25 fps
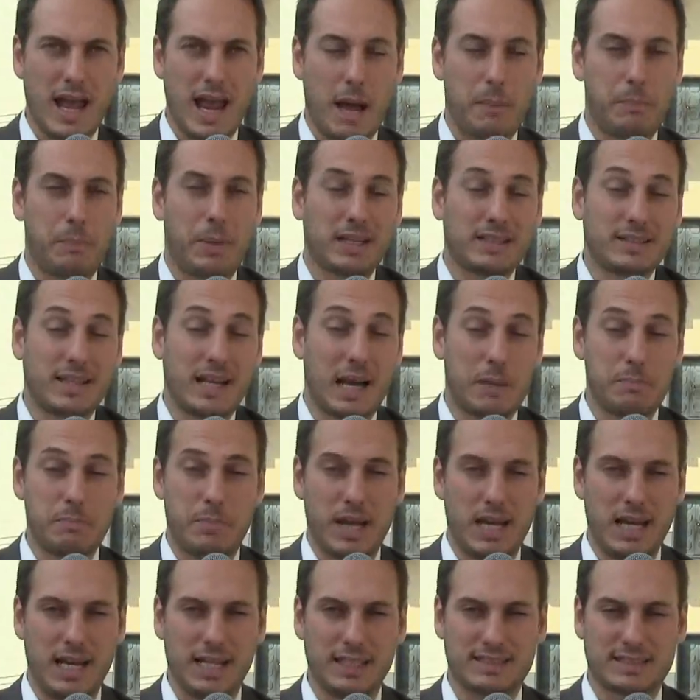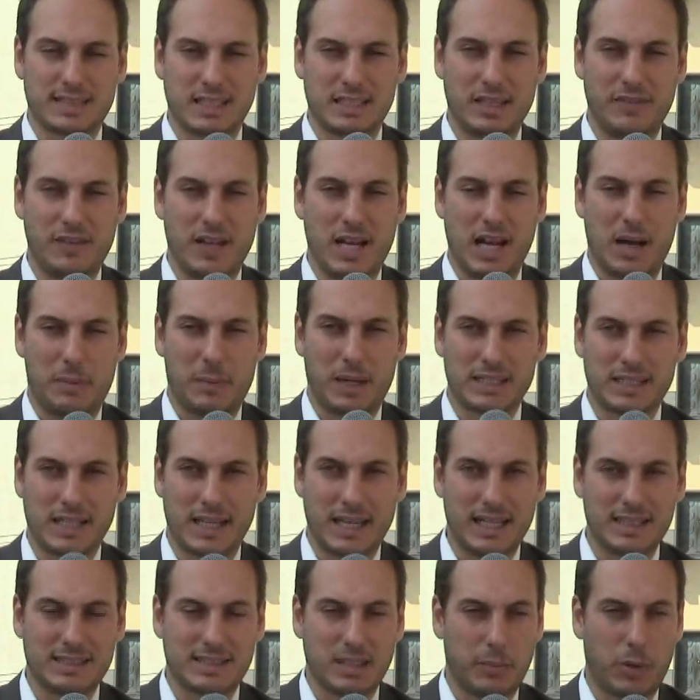E a parte la bellezza di Villa
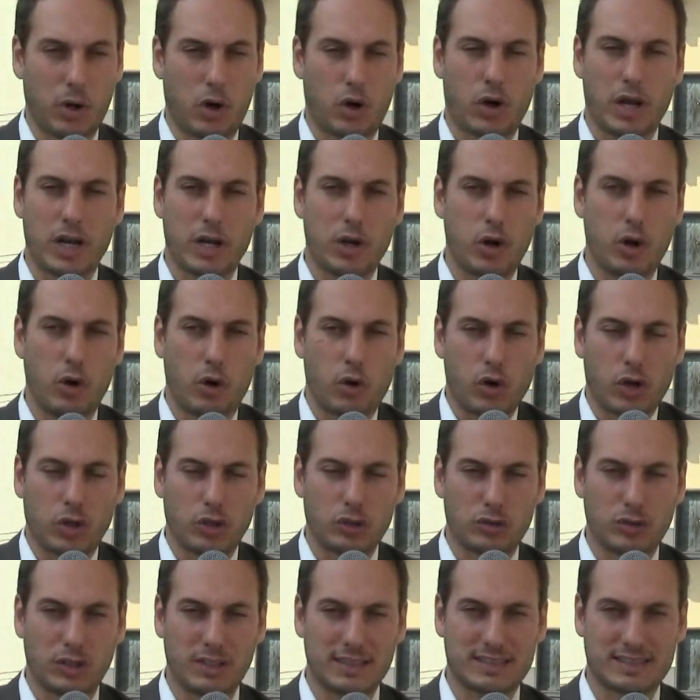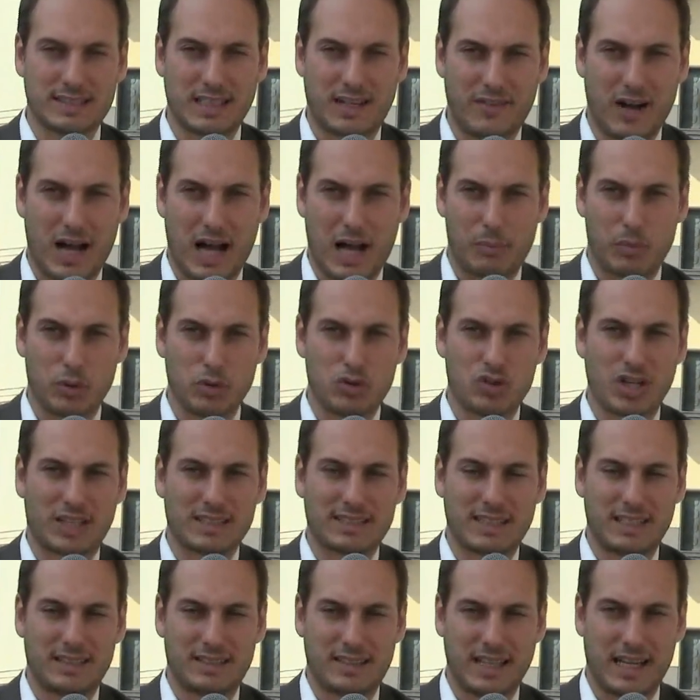Matarese però che noi non contestavamo già
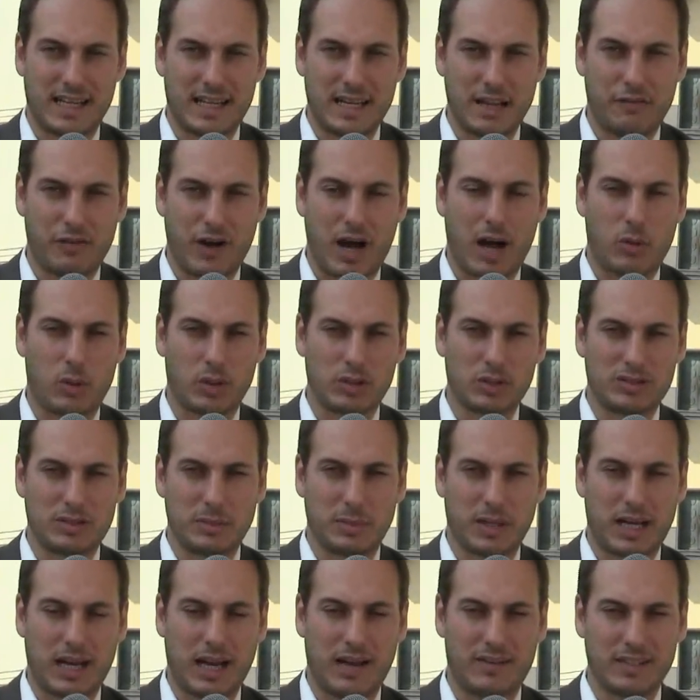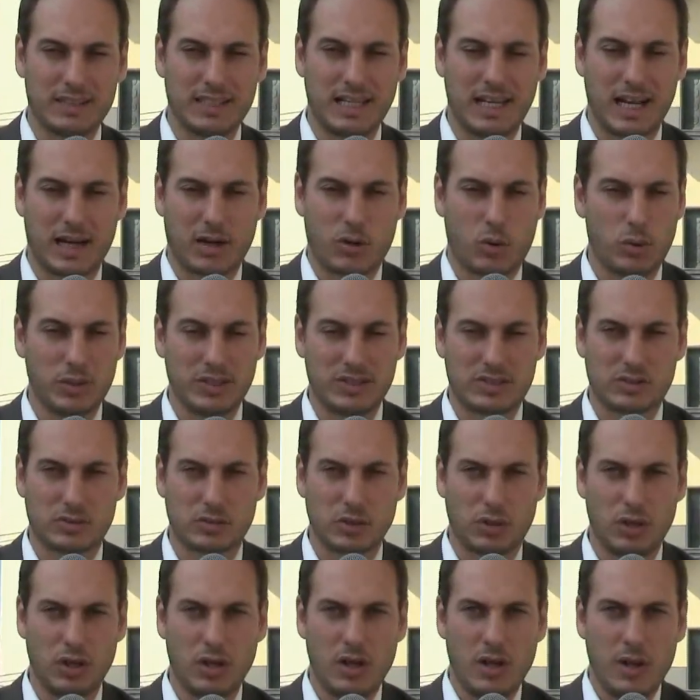sette anni fa quando si parlava
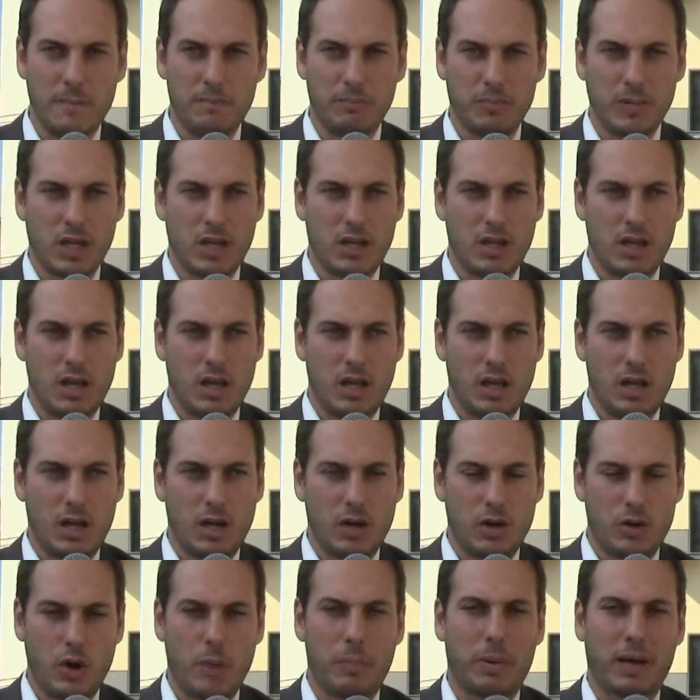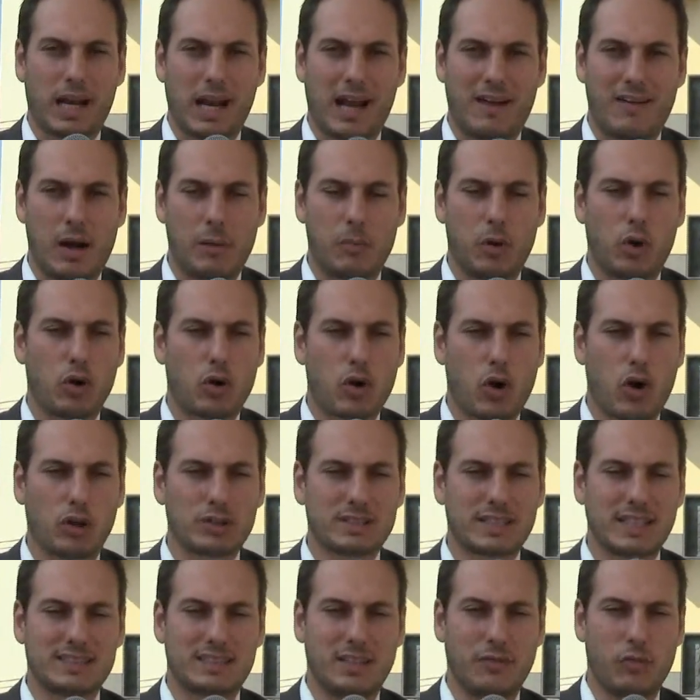dell'acquisto, noi parlavamo
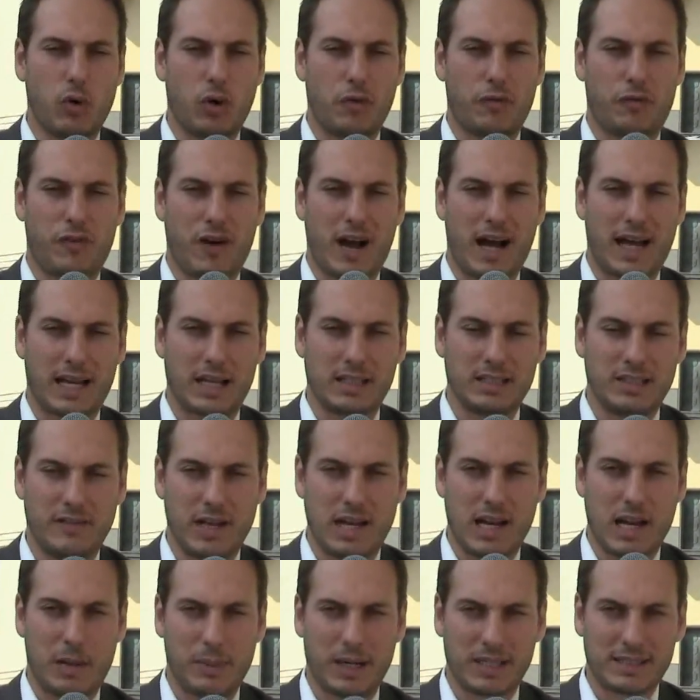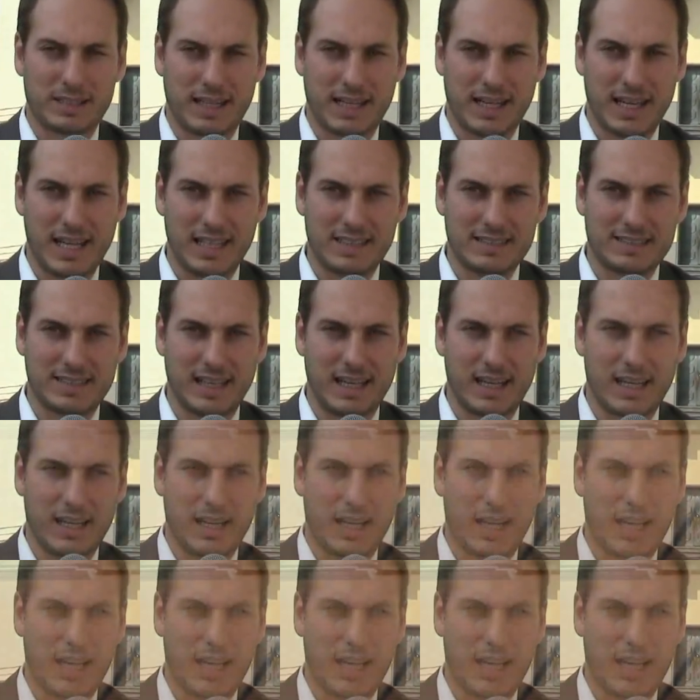cosa si vuol fare di Villa Matarese